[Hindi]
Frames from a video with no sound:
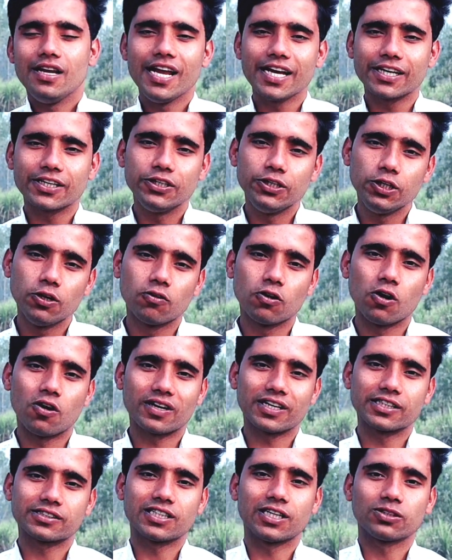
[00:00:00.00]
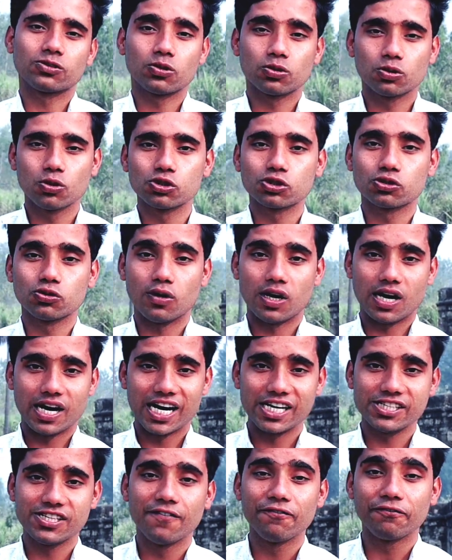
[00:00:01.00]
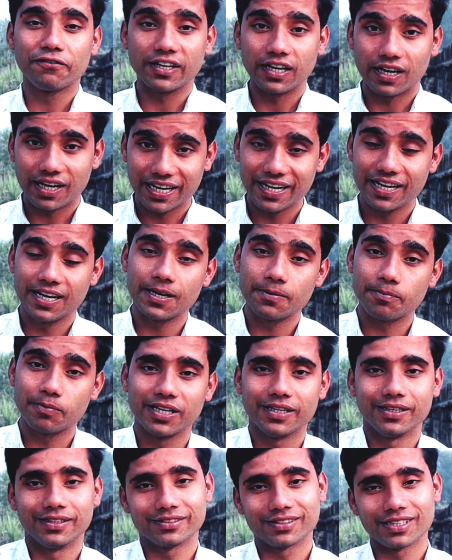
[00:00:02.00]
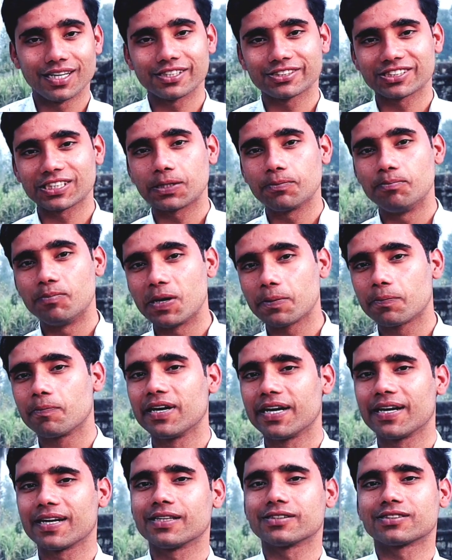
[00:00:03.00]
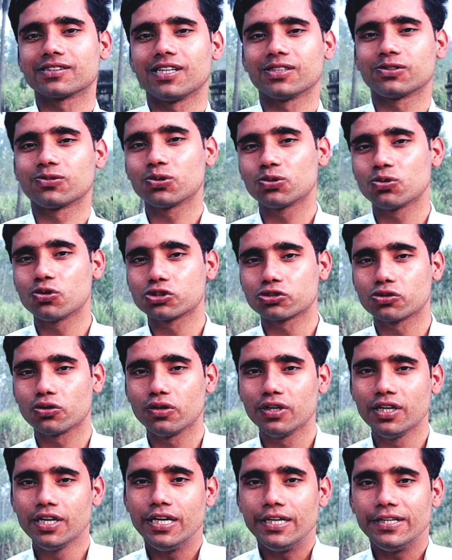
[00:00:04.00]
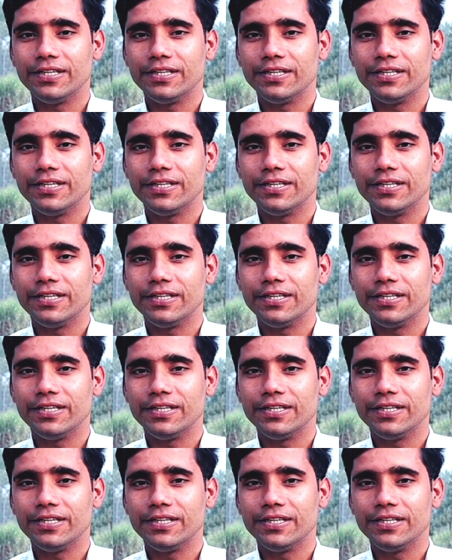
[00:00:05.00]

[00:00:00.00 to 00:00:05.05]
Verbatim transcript: एक न्यू ब्लॉग के साथ तो दोस्तों आज हम फिर आए हैं बड़े ऐतिहासिक मकबरे के साथ तो दोस्तों